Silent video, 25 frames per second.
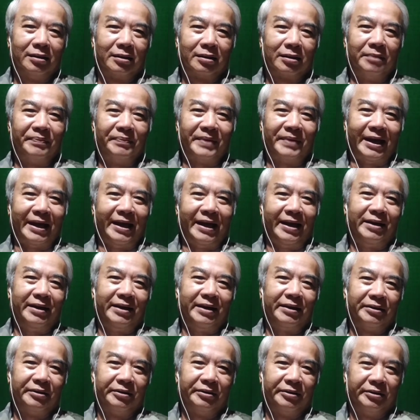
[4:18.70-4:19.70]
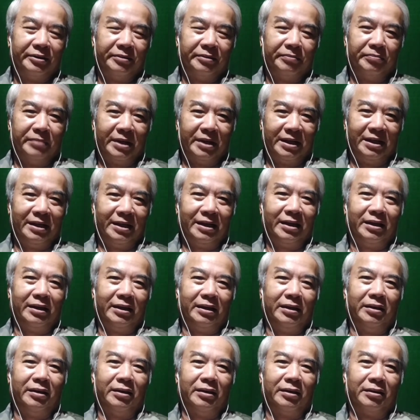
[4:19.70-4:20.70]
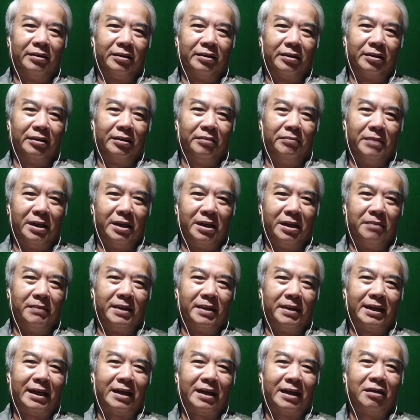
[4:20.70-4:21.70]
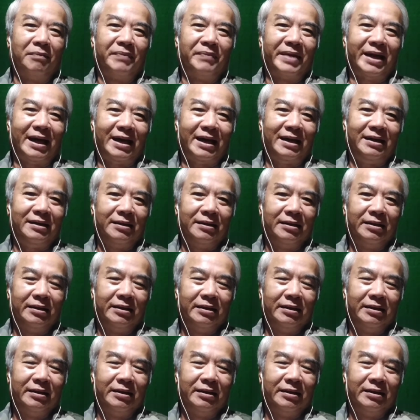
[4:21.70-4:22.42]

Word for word: cơm tẻ mình thì mình thì mình ăn cơm trái